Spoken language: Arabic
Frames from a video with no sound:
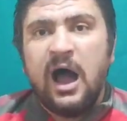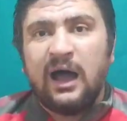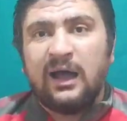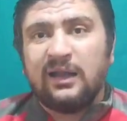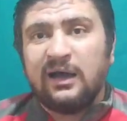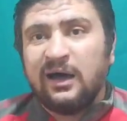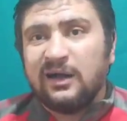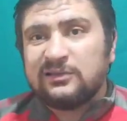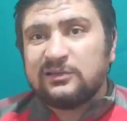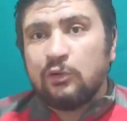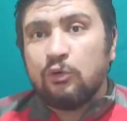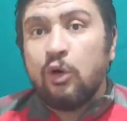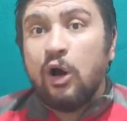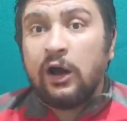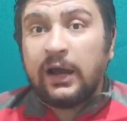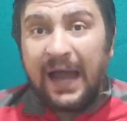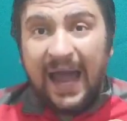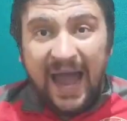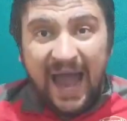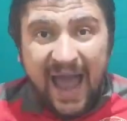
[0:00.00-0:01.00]
على ارض
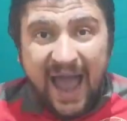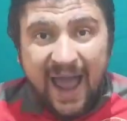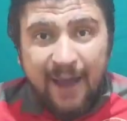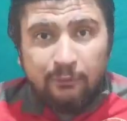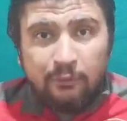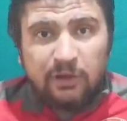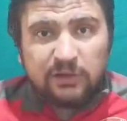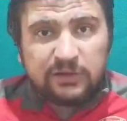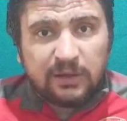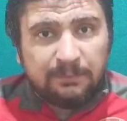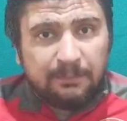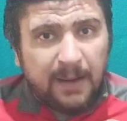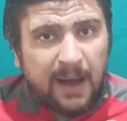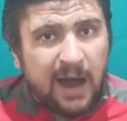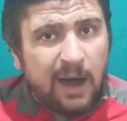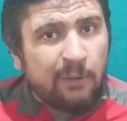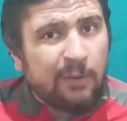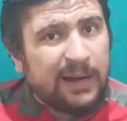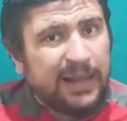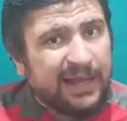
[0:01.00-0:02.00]
الواقع حاول
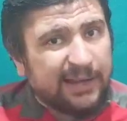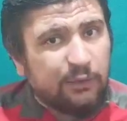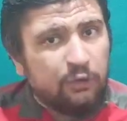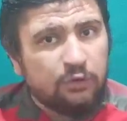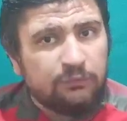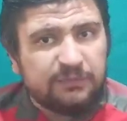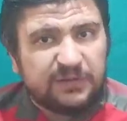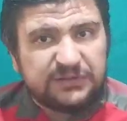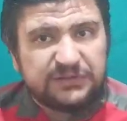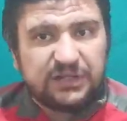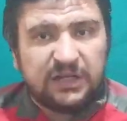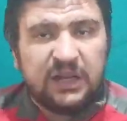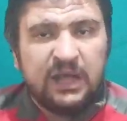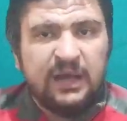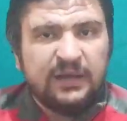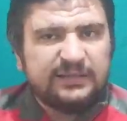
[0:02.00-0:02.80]
يطبقها ولكنه فشل